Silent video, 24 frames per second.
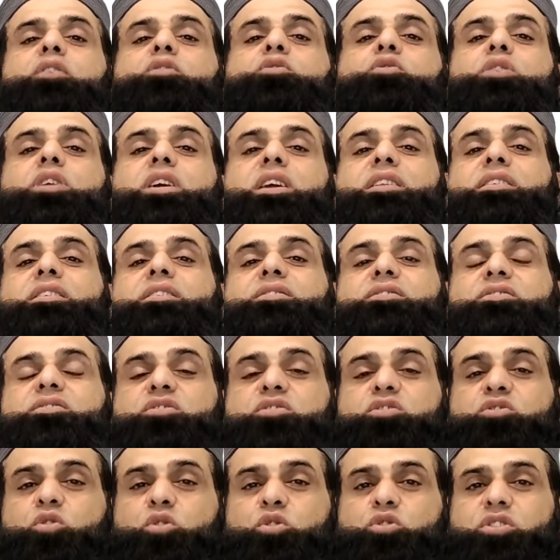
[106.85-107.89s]
तो इन
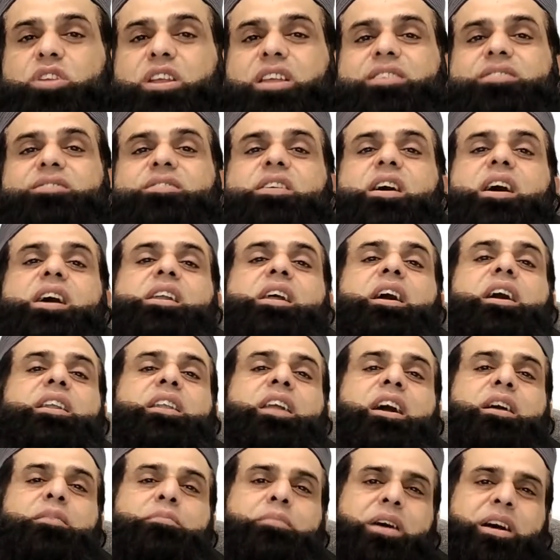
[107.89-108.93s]
दो तीन चार
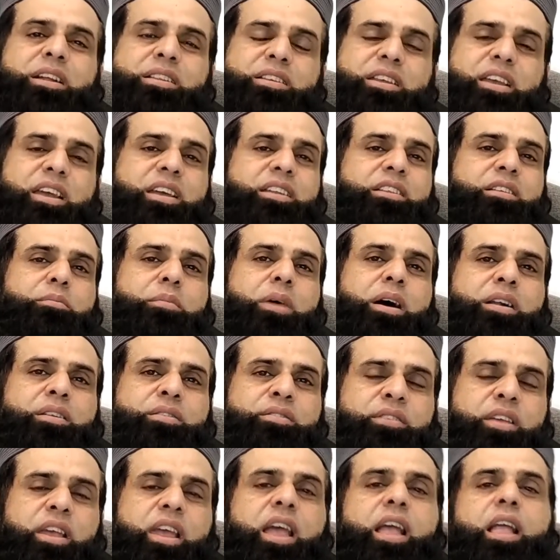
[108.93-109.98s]
अलामत के अतबार
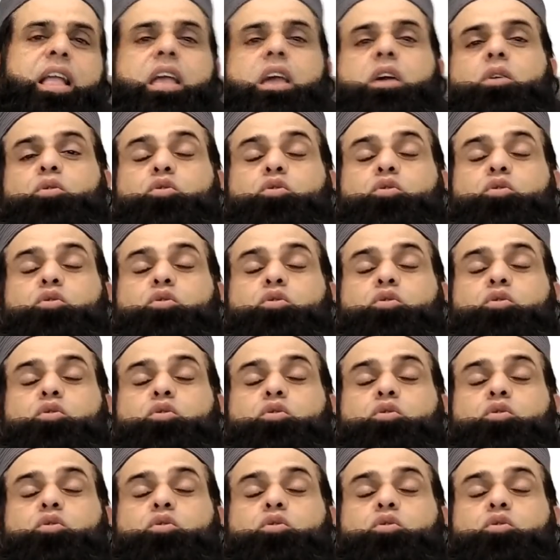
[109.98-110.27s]
से